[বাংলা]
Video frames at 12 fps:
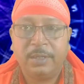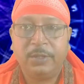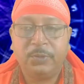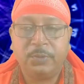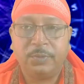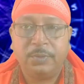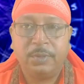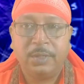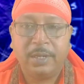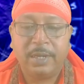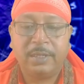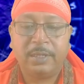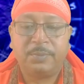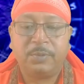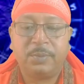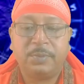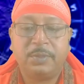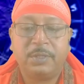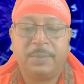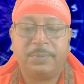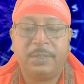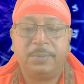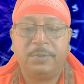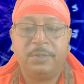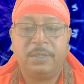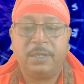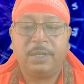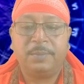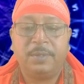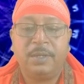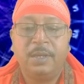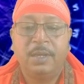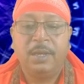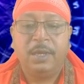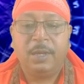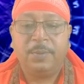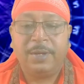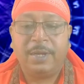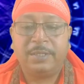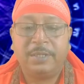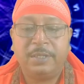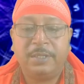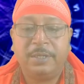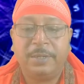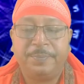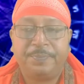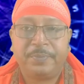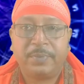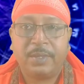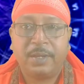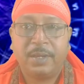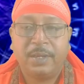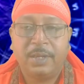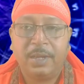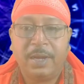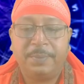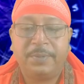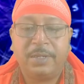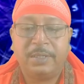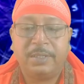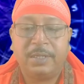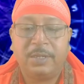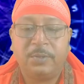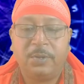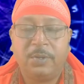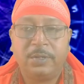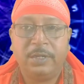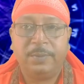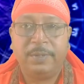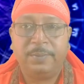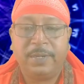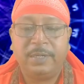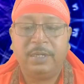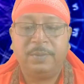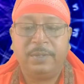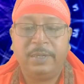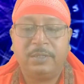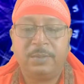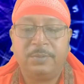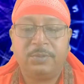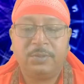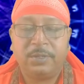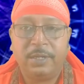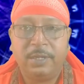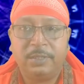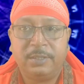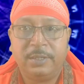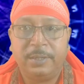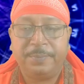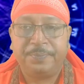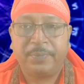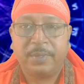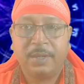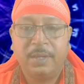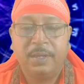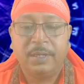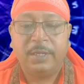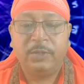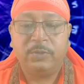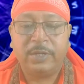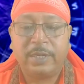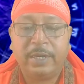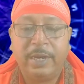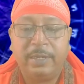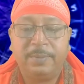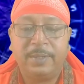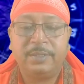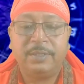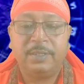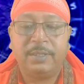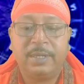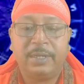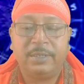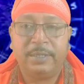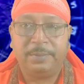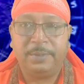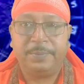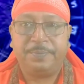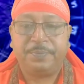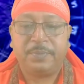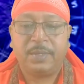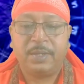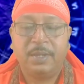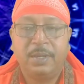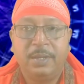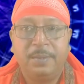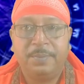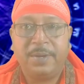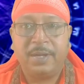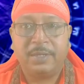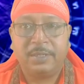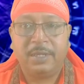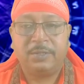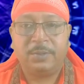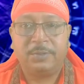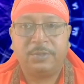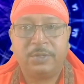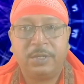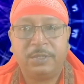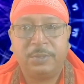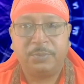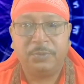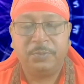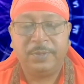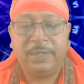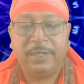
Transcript: কিছু কেনার প্রবণতা আপনাদের মধ্যে থাকবে এবং আজকের দিনে আপনারা যারা ঘর নেবেন বাড়ি নেবেন এই সমস্ত ক্ষেত্রে কিছু টাকা অ্যাডভান্স দিতে দেখা যাবে বা সেই সমস্ত ক্ষেত্রে পূর্বে